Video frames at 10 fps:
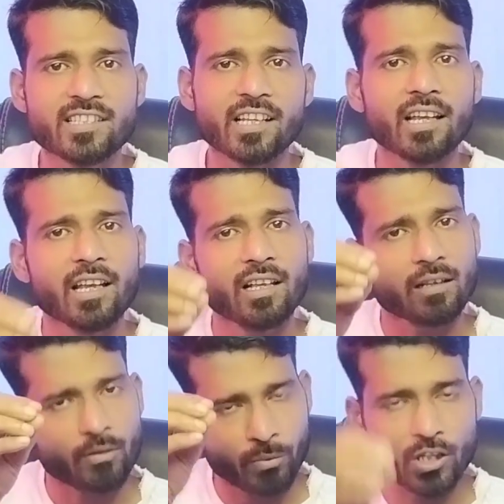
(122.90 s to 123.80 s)
নিছে
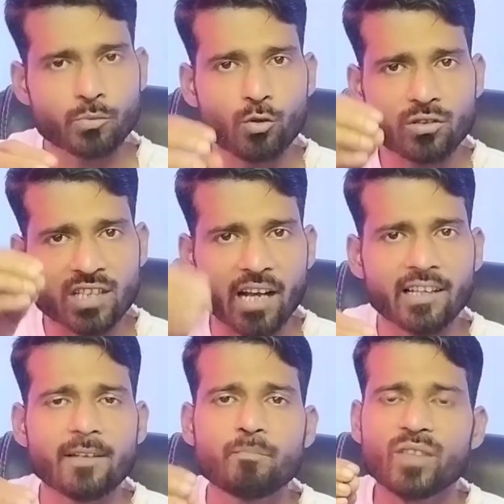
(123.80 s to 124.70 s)
ফেসবুক
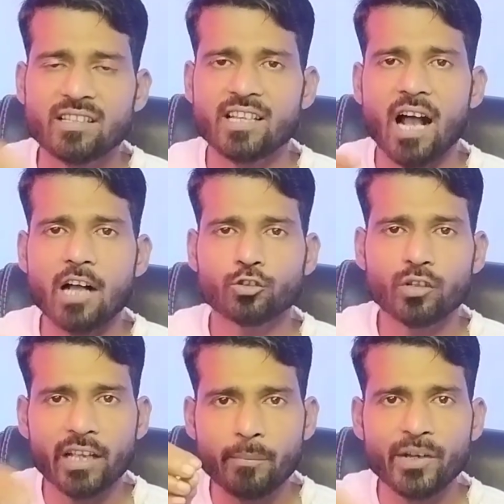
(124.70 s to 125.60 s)
জানে যে
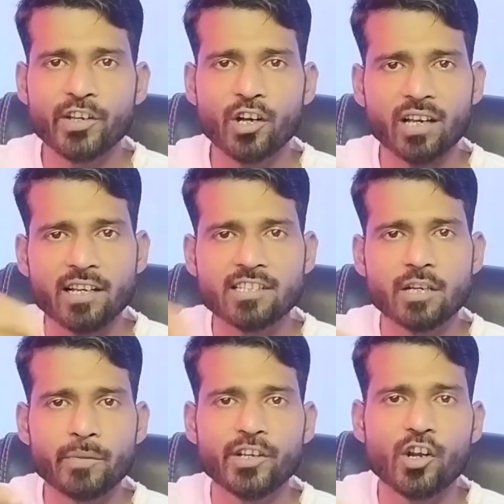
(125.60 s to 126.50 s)
আসলে এই ভিডিওটা
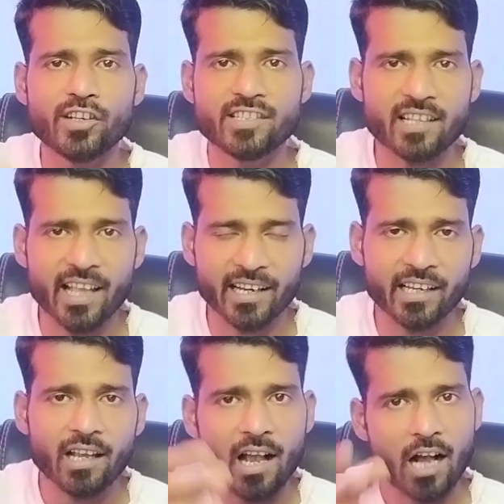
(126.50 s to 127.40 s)
নিজের ভিডিও নিজে
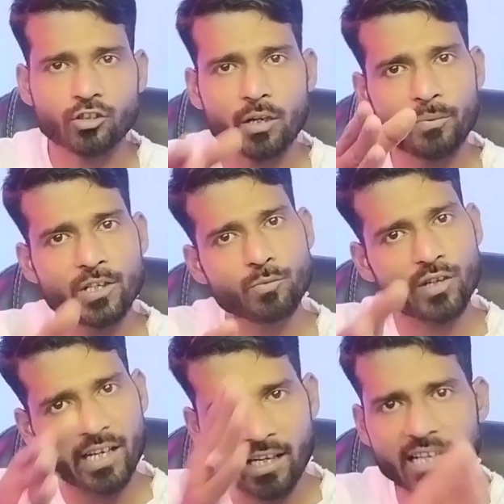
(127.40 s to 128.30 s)
দেখে আসলে
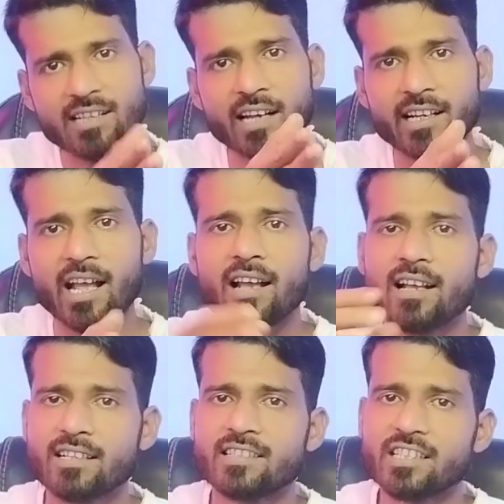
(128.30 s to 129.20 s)
ফেসবুক এটা জানে না
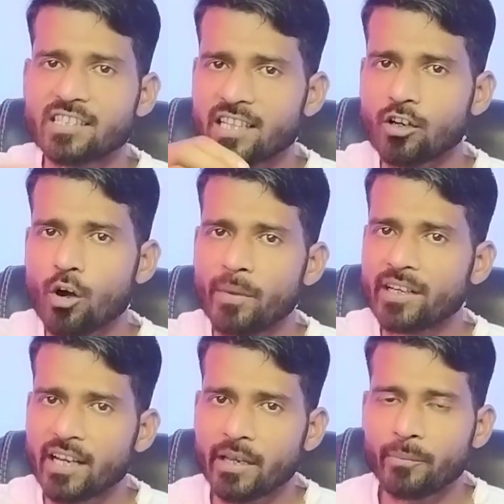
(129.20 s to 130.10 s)
যে সে
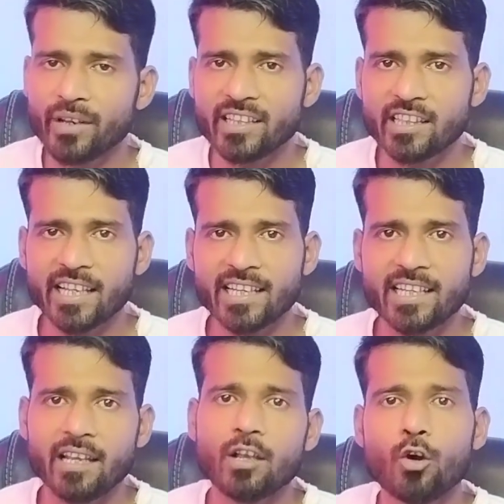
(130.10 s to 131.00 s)
কমেন্টে রিপ্লে দিতে
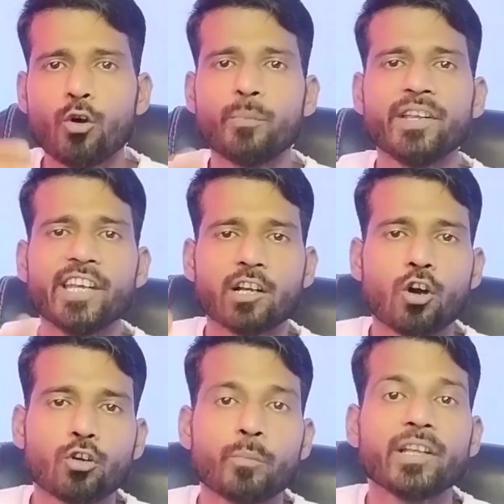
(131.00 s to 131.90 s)
গিয়ে ওই
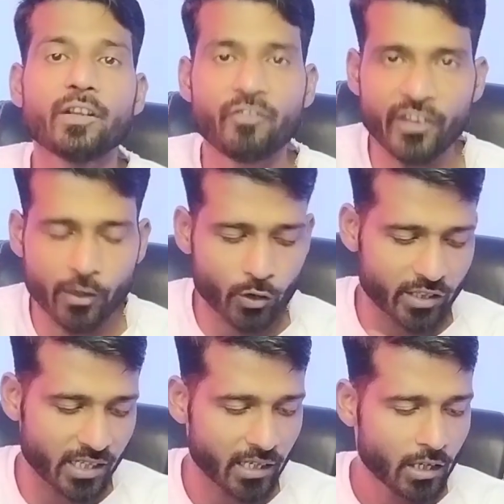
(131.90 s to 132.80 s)
ভিডিওটা অটোমেটিক প্লে
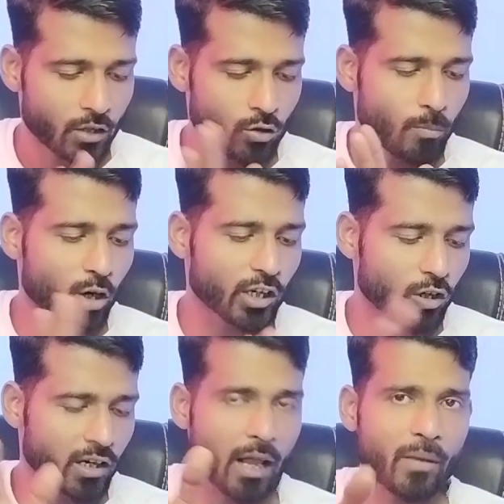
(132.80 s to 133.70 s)
হয়ে যায় তো মনে
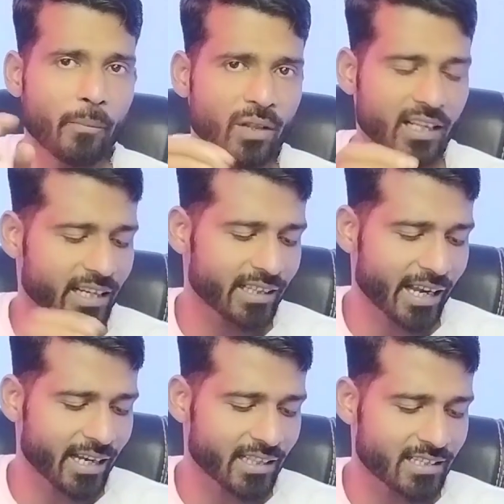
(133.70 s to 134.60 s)
করেন আমি আপনাদেরকে
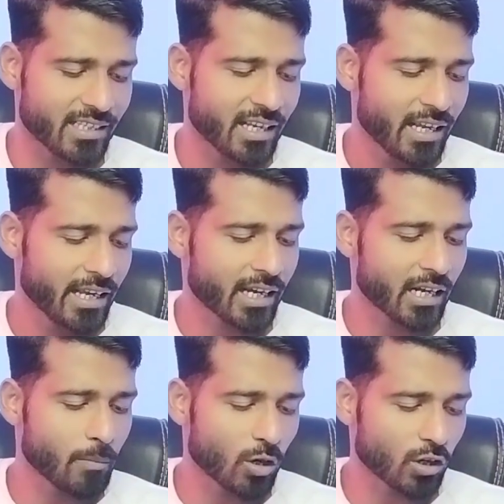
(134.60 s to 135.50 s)
দেখাইতেছি
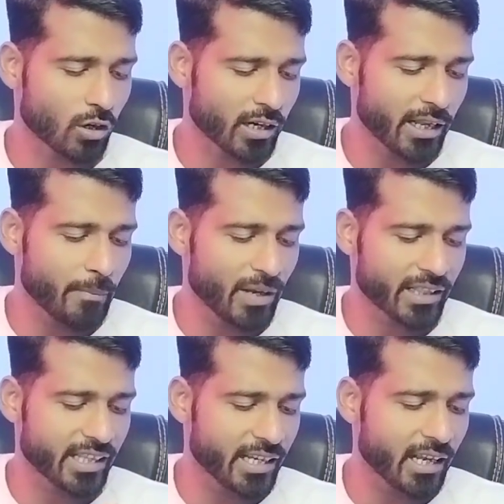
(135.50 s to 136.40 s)
এখানে মনে করেন এই
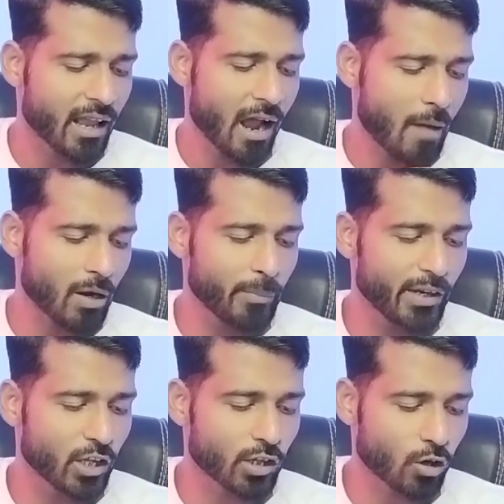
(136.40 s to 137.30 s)
ব্যক্তি আমার
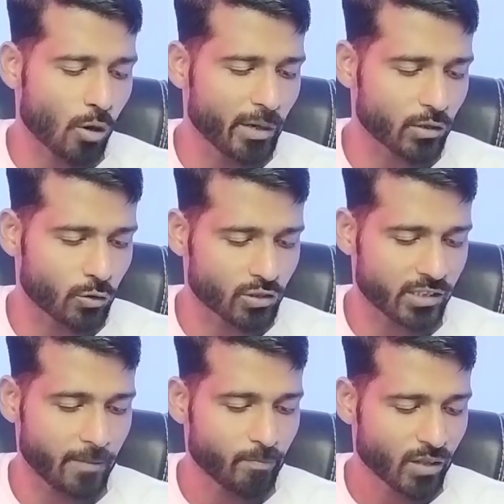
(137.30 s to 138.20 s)
ভিডিওতে কমেন্ট
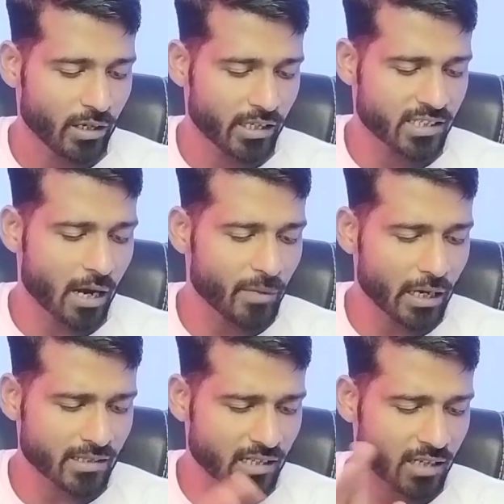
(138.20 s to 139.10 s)
করছে এই যে আমি
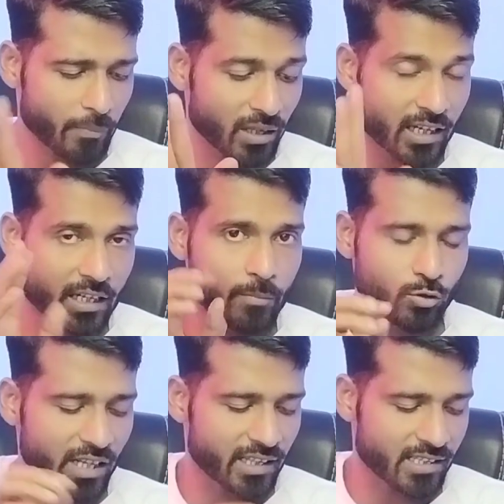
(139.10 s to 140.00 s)
জাস্ট আপনাদেরকে
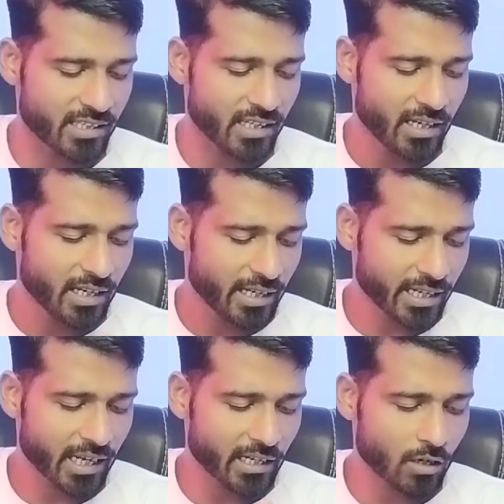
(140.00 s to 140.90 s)
বুঝাইতেছি
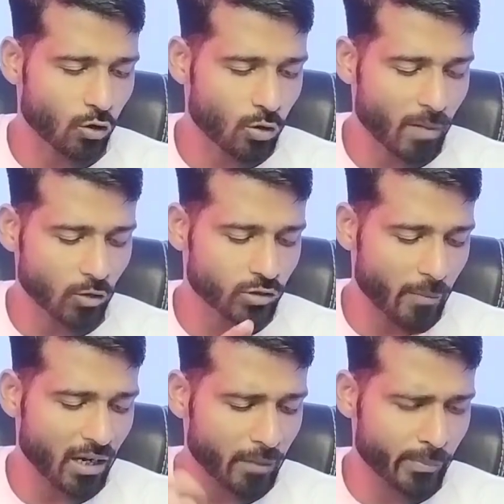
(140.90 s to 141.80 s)
এখানে কোনো মানুষ
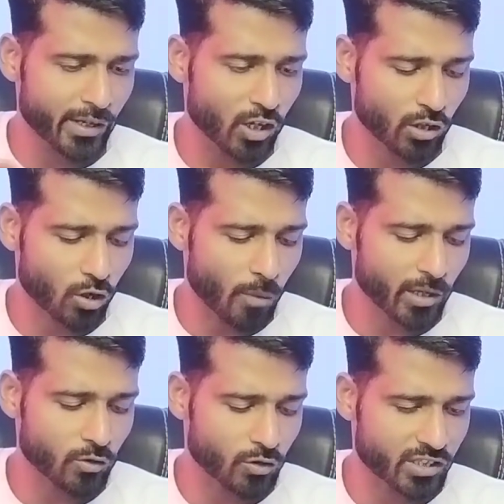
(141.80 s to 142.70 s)
আমার ভিডিওতে
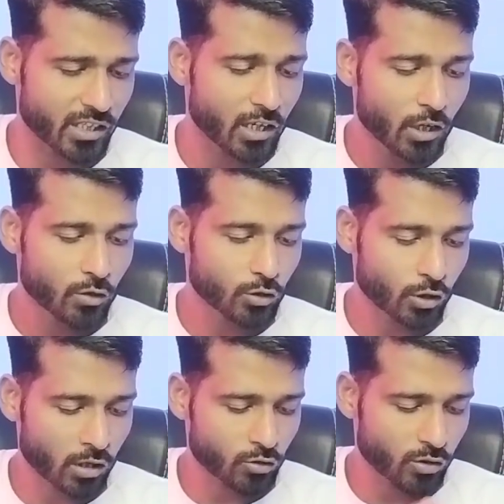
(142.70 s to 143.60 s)
কমেন্ট করছে তো
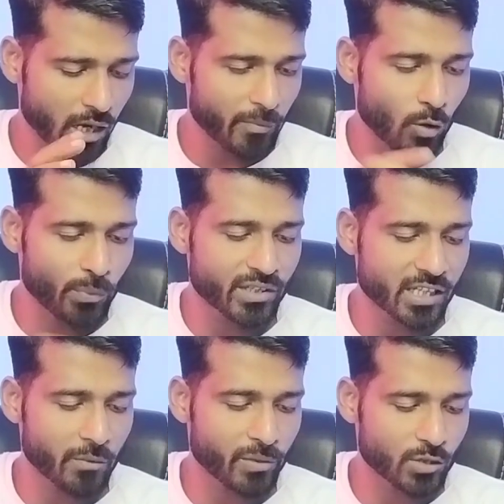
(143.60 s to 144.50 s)
সরাসরি আমি
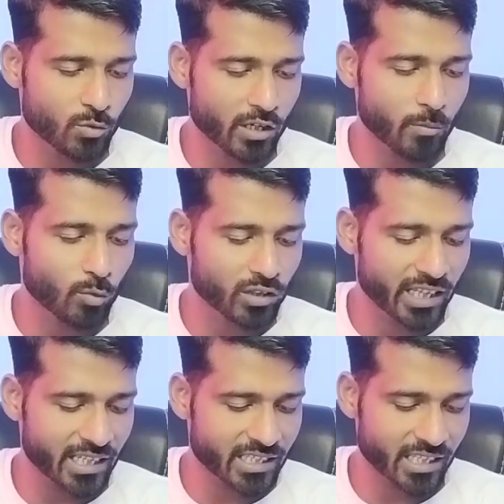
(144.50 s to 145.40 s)
অফিসিয়াল ফেসবুকের
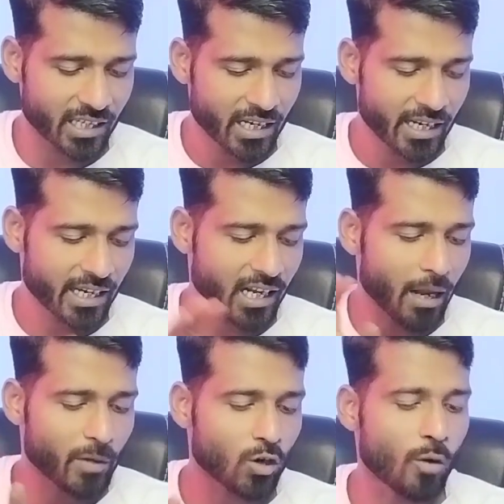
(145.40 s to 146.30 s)
মধ্যে এসে
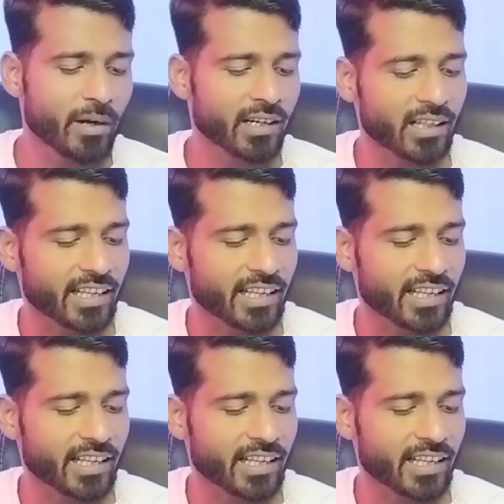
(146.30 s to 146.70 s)
এখানে আমি কমেন্টটা